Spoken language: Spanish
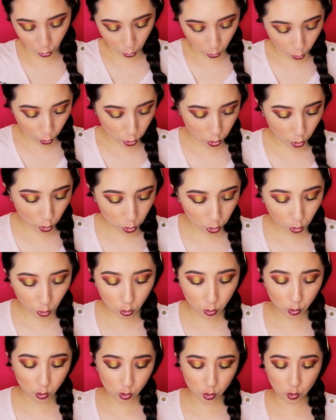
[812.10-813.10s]
tonos son
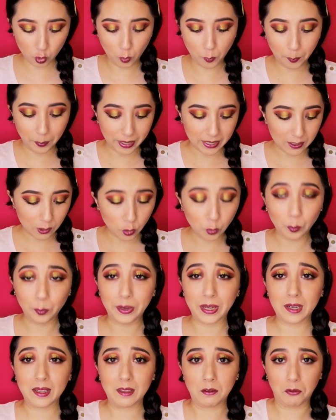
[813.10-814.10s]
tonos súper,
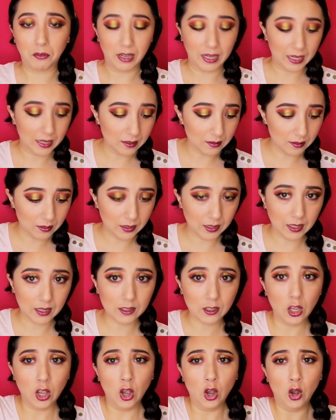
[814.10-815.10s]
súper diferentes.